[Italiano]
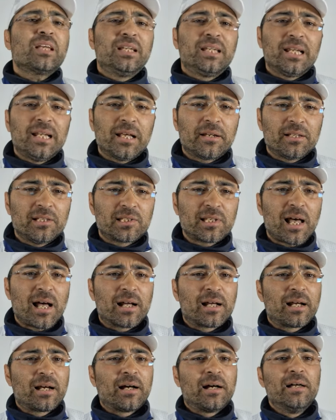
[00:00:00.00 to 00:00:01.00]
nella
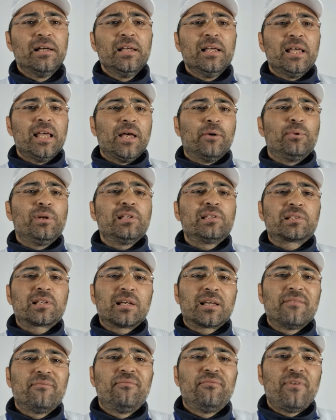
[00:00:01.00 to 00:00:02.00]
risacca, è un'esca che